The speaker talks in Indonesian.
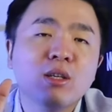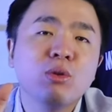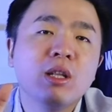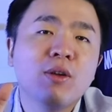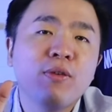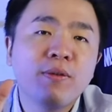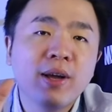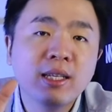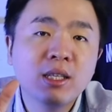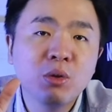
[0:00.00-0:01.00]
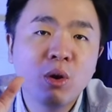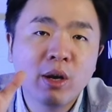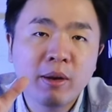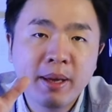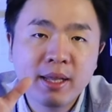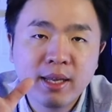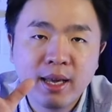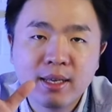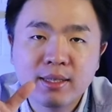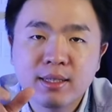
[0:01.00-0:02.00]
yang sudah terverifikasi tuh oleh
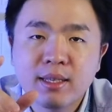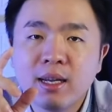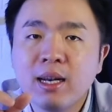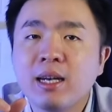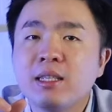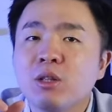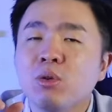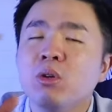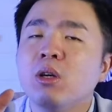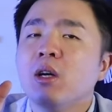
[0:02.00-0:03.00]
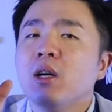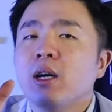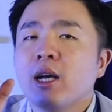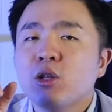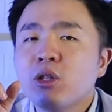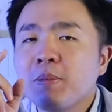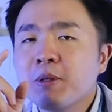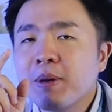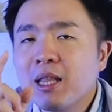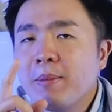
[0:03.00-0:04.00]
Kemenkes. Nah di situ itu
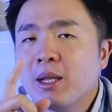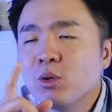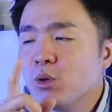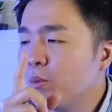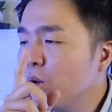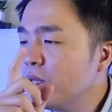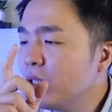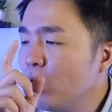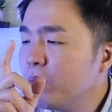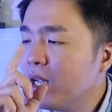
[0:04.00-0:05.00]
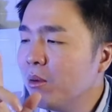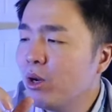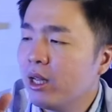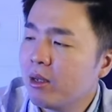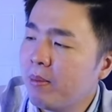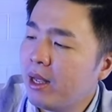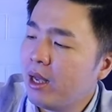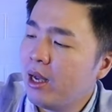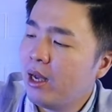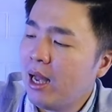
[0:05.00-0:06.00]
tips pertama tuh brosis kalau misalnya mau lihat keme, uh,
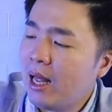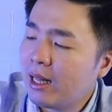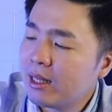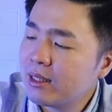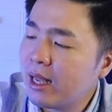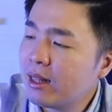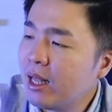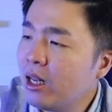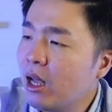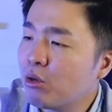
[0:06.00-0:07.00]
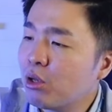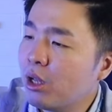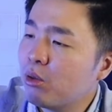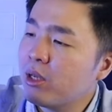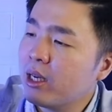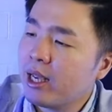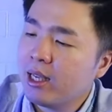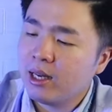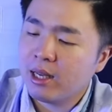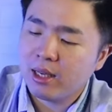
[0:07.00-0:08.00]
eh, alat kesehatan harus ada tulisan kayak
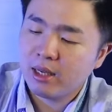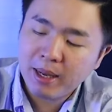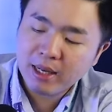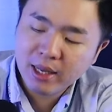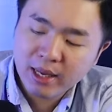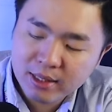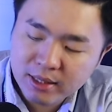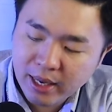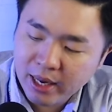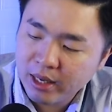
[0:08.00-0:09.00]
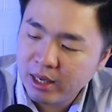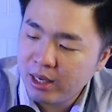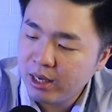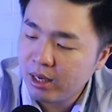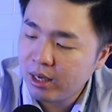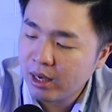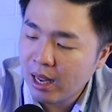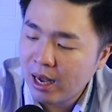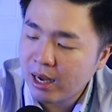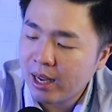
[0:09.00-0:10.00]
gini nih Kemenkes RI
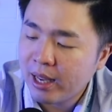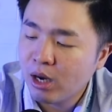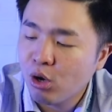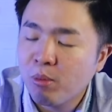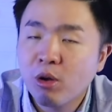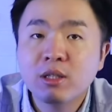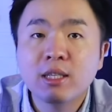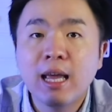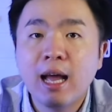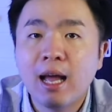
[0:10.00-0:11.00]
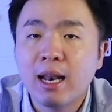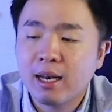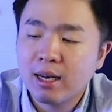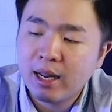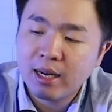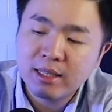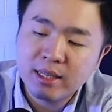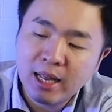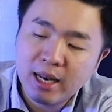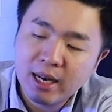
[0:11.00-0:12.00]
AKL nomor sekian nah di
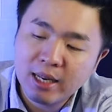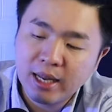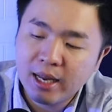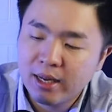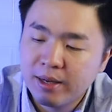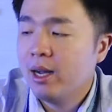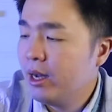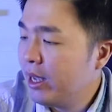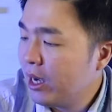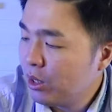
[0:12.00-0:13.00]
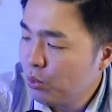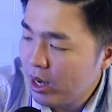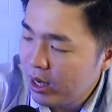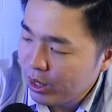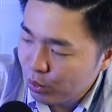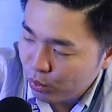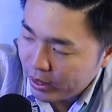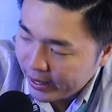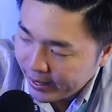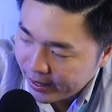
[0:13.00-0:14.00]
sini ada nih ya uh, yang kedua nih
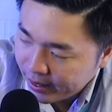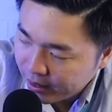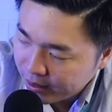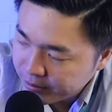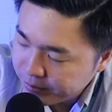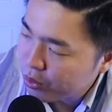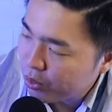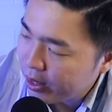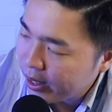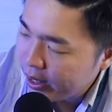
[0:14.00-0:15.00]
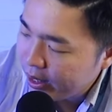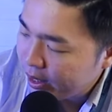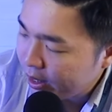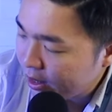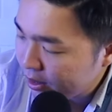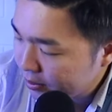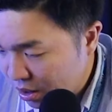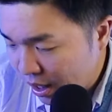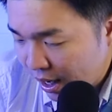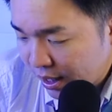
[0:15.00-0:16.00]
glukodr glukodr
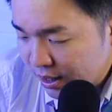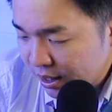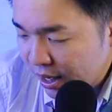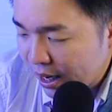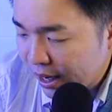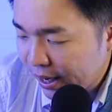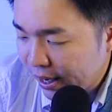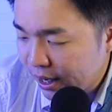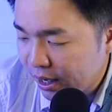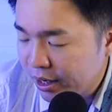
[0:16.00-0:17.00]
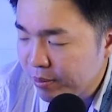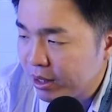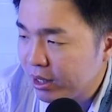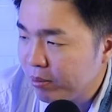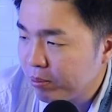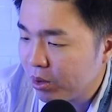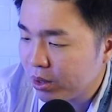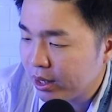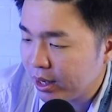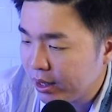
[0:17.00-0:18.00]
Nah, di sini AKL ini berarti
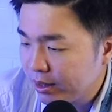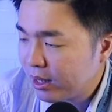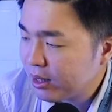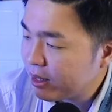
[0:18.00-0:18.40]
import ya, alat